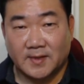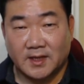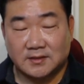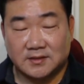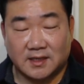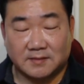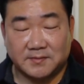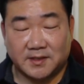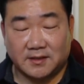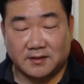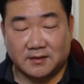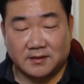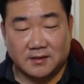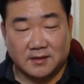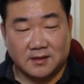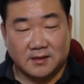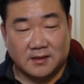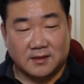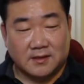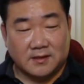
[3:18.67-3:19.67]
그 다음에
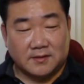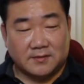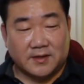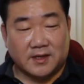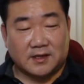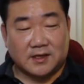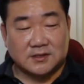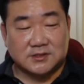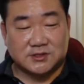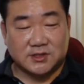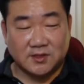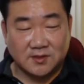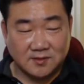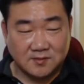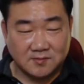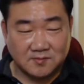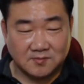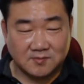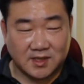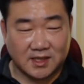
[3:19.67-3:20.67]
내가
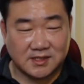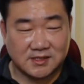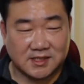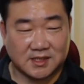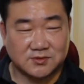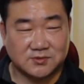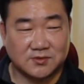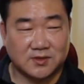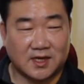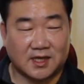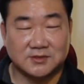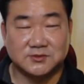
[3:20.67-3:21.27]
정말 사주가